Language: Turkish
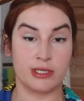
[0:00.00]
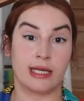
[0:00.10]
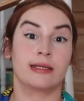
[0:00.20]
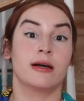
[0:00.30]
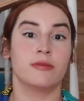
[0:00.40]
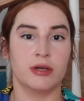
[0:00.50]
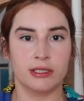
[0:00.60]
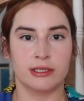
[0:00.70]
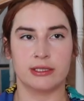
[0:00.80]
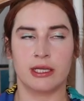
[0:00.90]
Özellikle
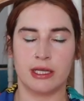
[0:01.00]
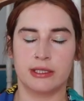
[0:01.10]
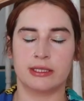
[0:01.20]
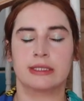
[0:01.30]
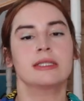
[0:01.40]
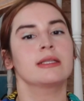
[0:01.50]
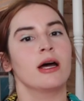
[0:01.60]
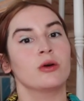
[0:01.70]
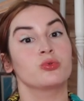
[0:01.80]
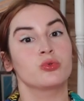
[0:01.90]
hava alanlarında
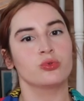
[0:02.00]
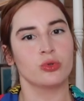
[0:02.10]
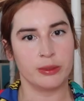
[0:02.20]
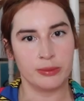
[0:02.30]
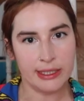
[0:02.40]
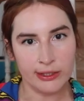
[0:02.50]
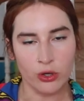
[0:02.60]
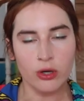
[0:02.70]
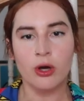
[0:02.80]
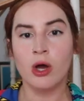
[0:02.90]
daha uygun
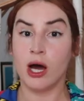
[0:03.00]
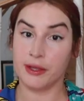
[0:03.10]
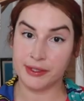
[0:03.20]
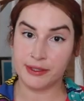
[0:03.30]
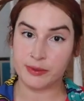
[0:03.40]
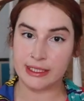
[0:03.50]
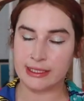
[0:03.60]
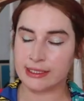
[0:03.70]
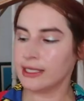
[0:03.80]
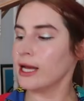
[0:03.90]
olabiliyor anladığım
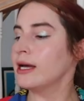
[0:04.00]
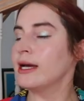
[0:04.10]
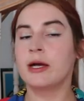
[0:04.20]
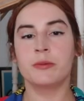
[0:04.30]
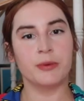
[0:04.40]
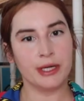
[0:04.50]
kadarıyla. Bir